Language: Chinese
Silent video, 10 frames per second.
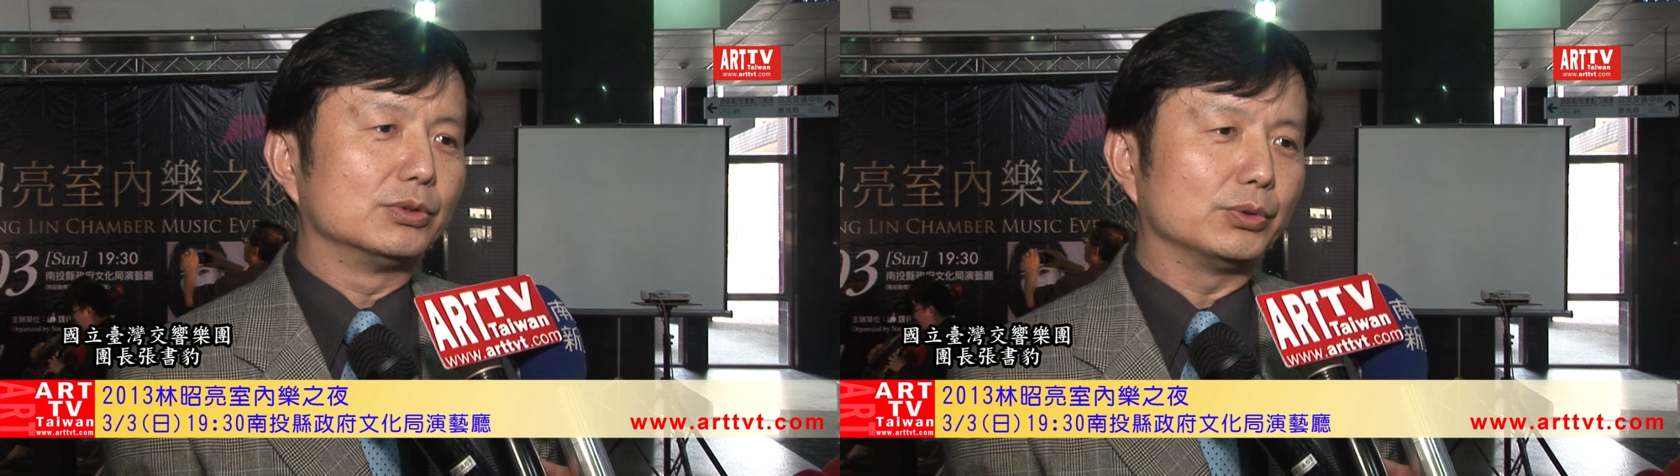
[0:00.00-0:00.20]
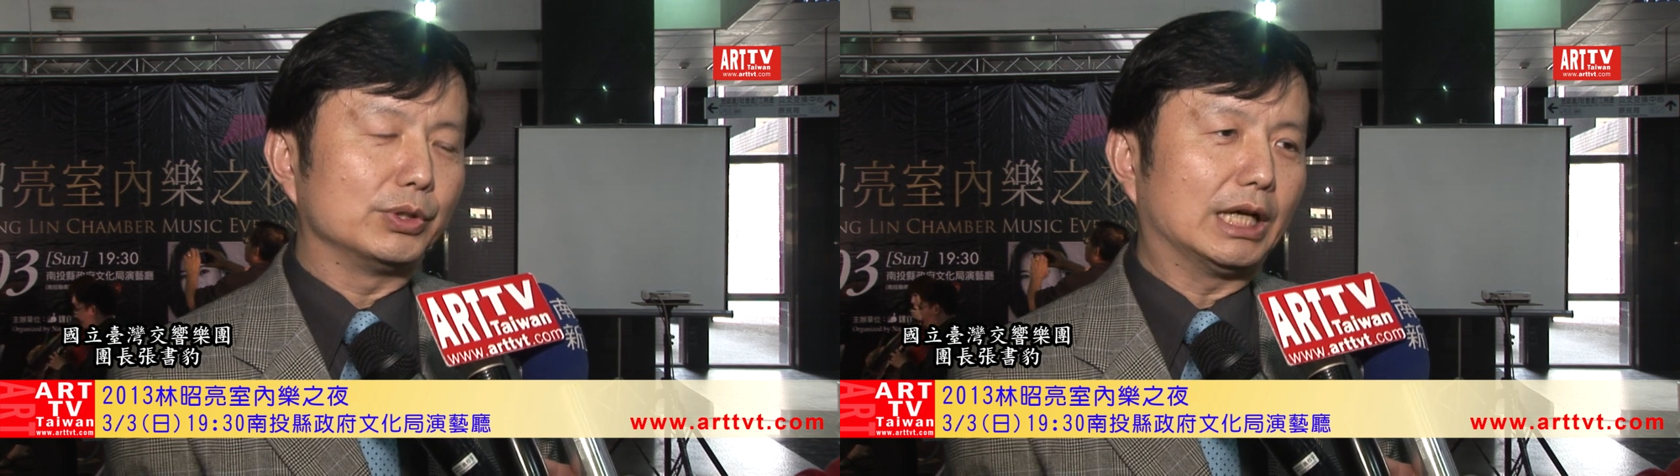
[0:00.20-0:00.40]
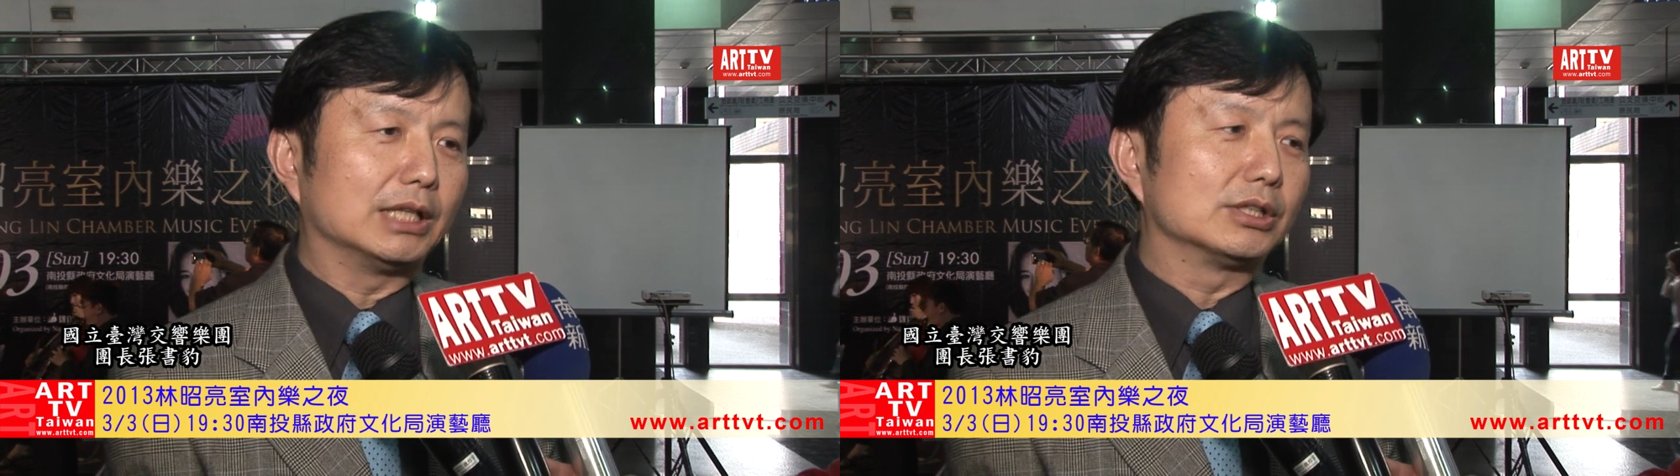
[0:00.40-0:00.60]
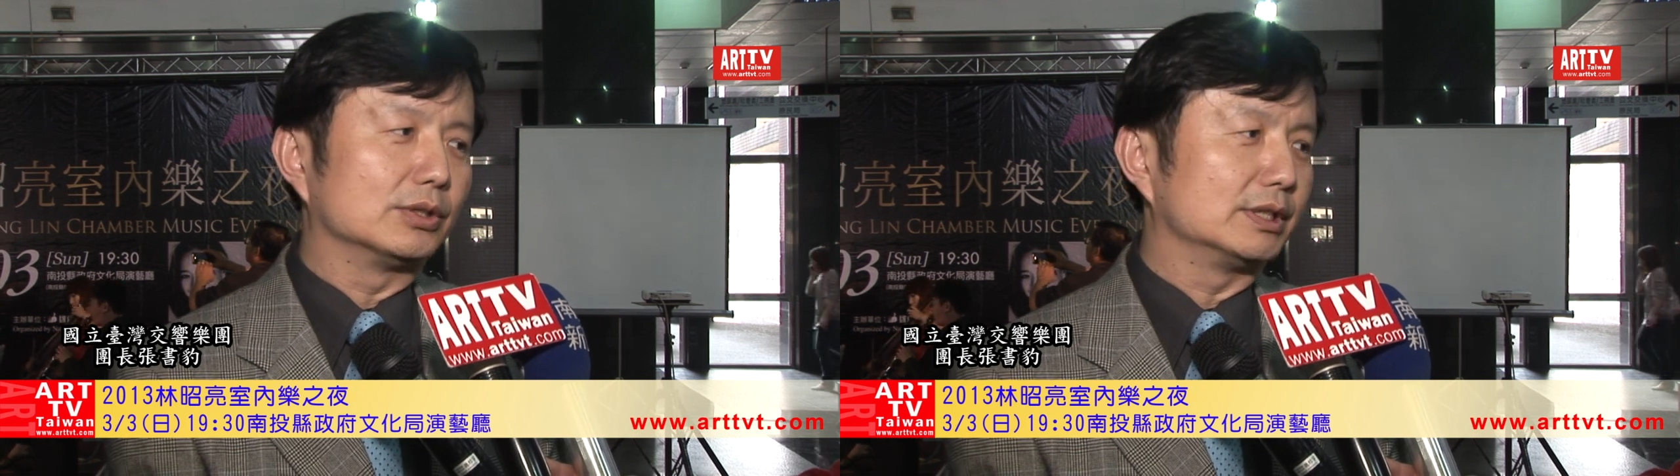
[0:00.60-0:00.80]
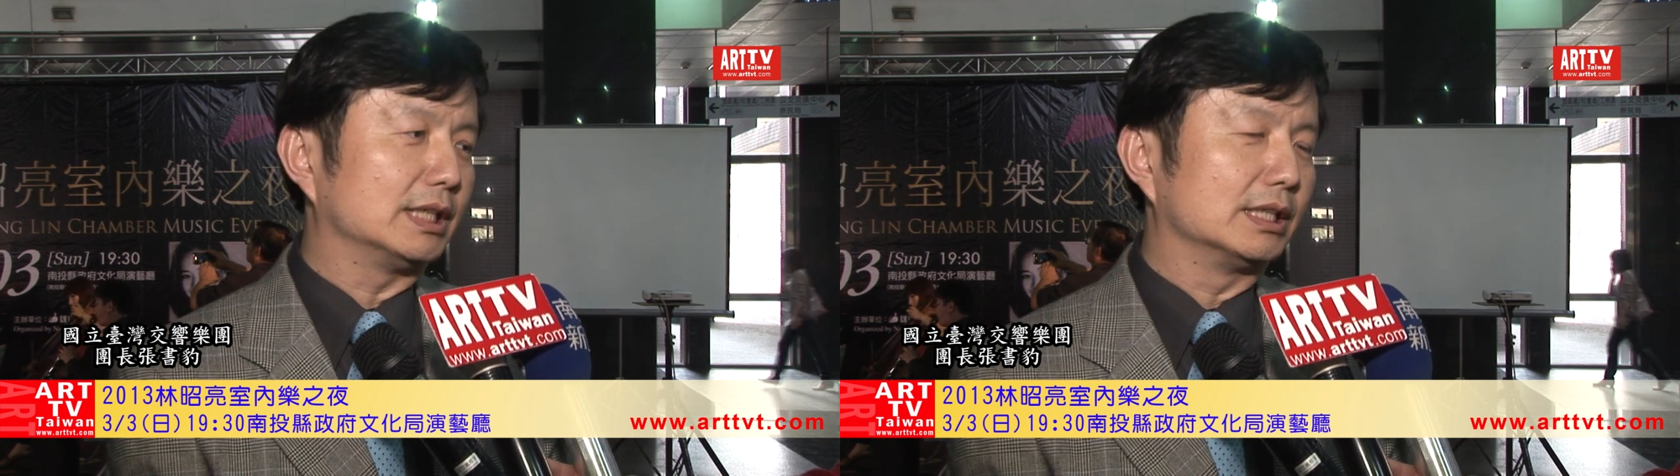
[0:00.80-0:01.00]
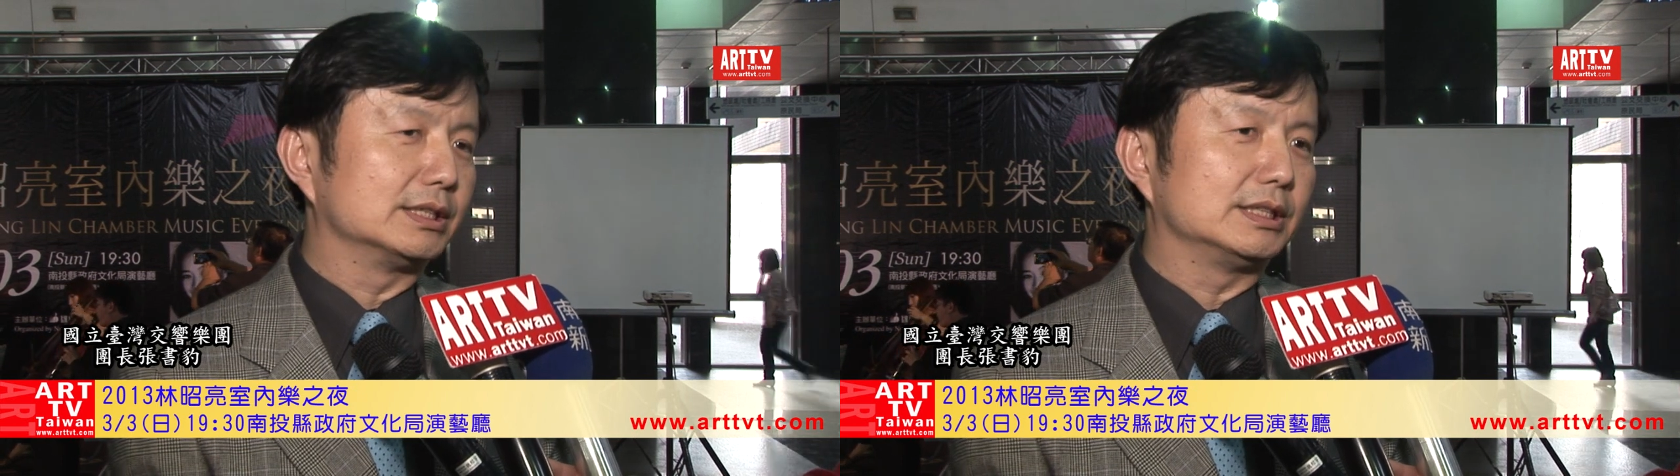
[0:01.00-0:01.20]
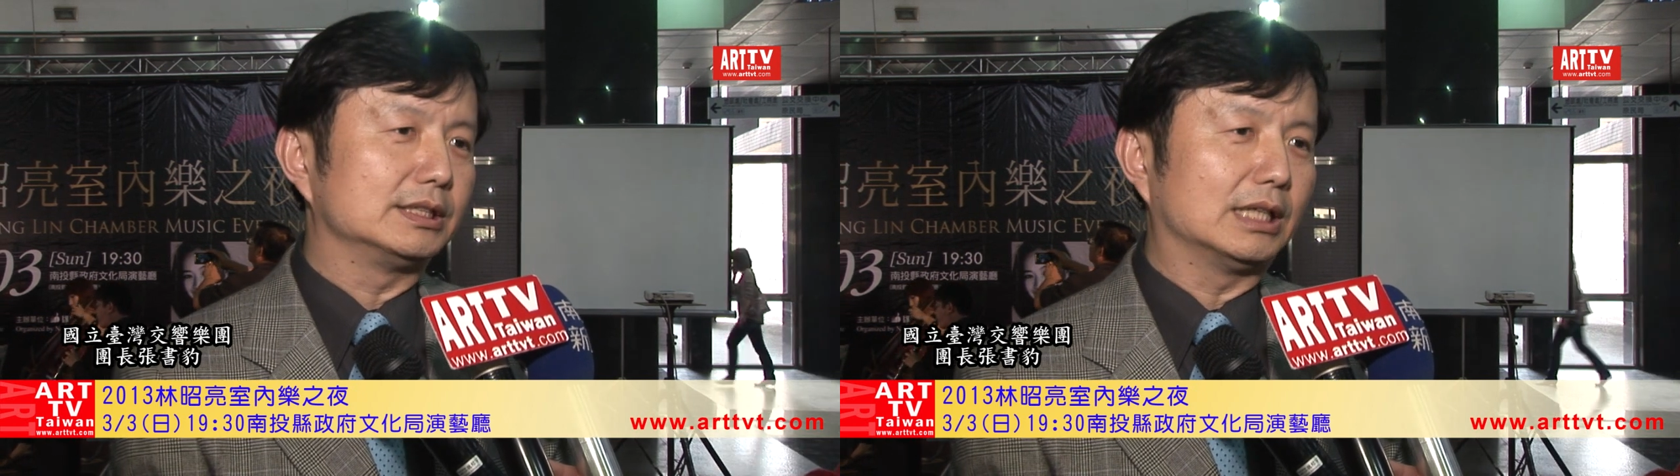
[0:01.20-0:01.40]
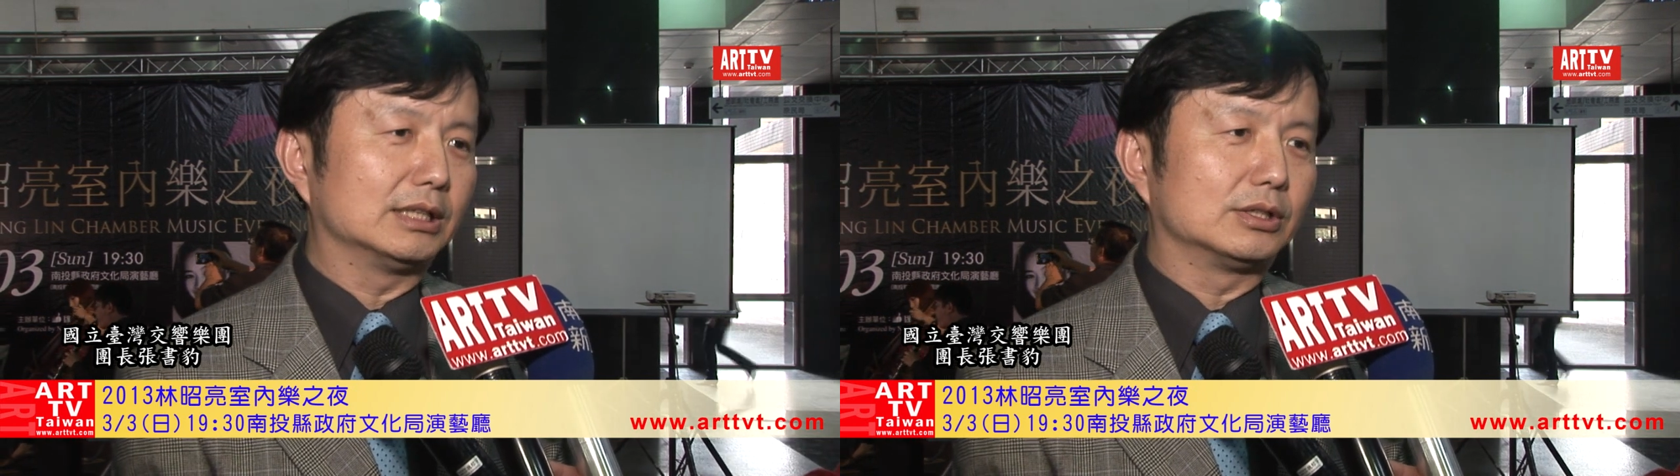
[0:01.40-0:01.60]
与南投的乡
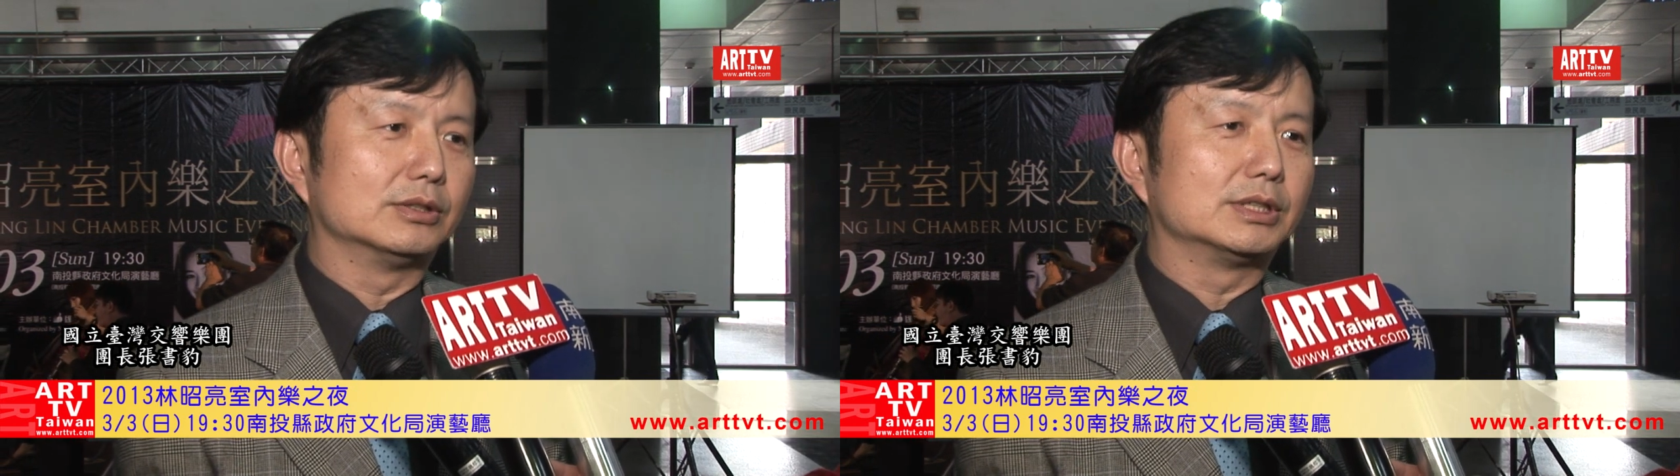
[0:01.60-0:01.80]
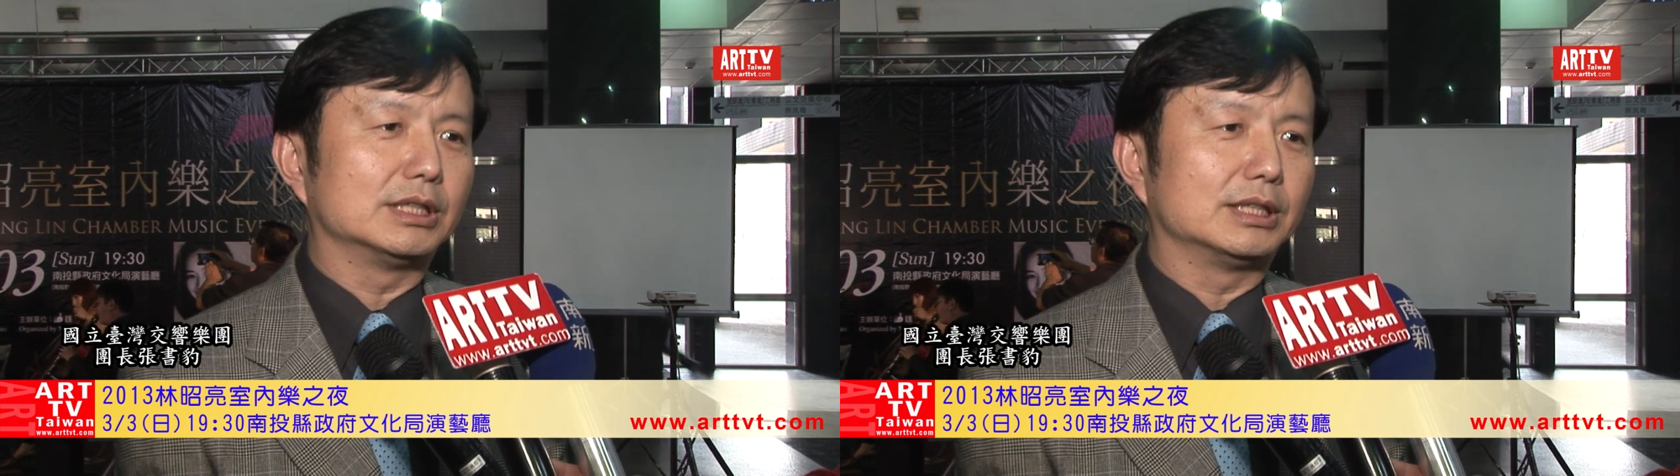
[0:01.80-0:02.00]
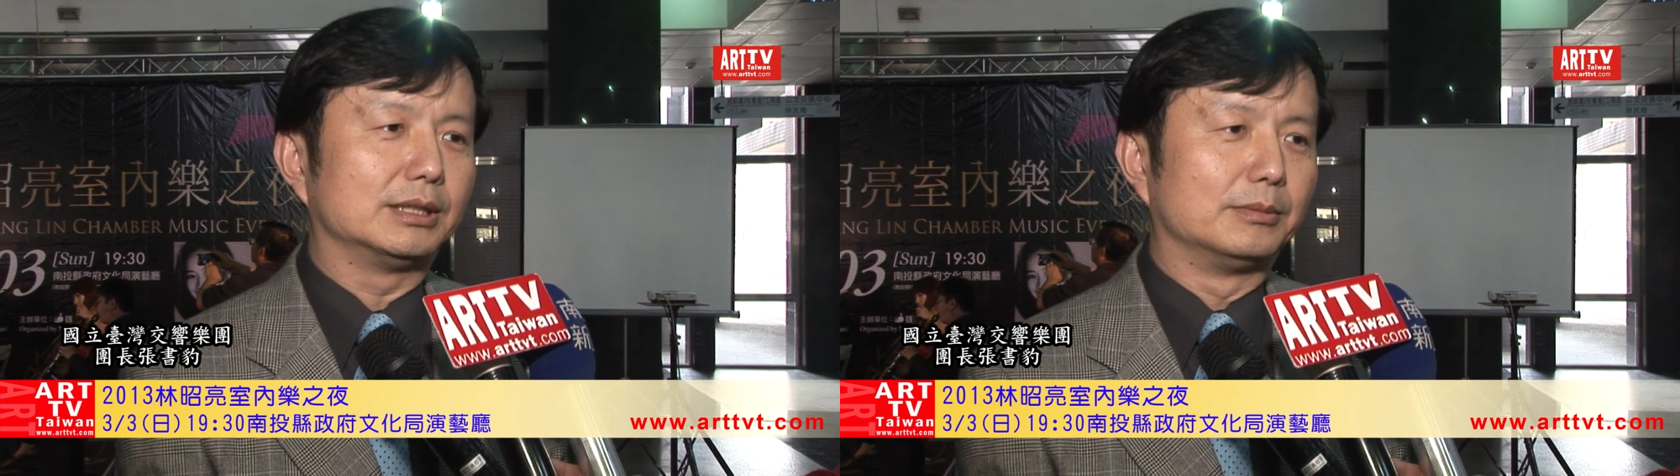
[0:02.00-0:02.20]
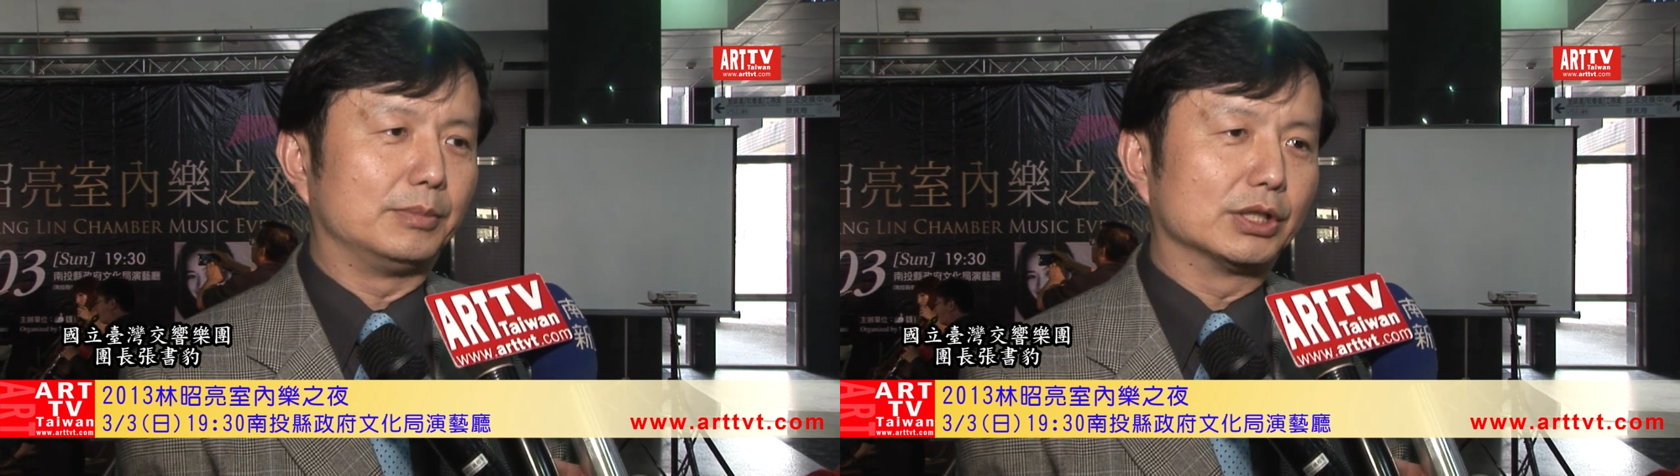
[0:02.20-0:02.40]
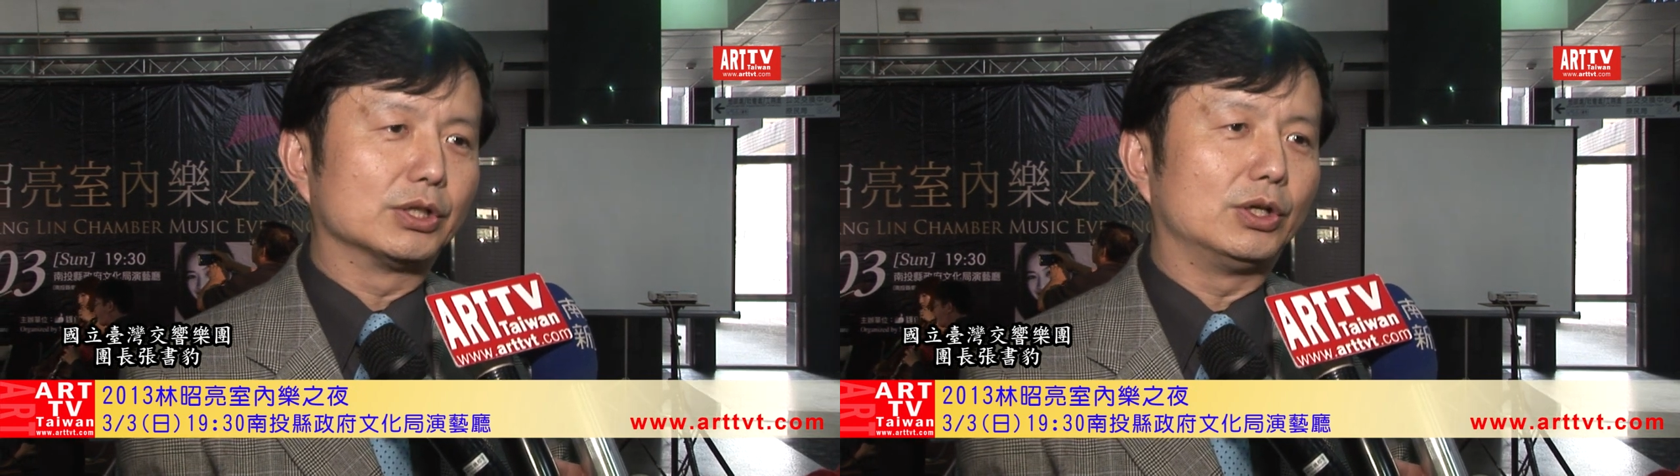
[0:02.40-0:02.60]
亲、南投的朋